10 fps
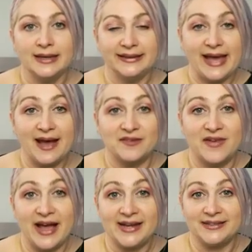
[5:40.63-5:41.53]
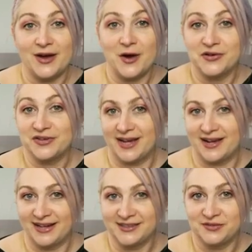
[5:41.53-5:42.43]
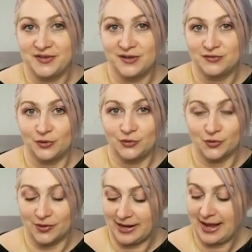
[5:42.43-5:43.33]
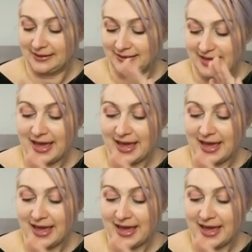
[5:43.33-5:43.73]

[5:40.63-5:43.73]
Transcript: Ja, weil der auch wieder ganz viele Funktionen hat.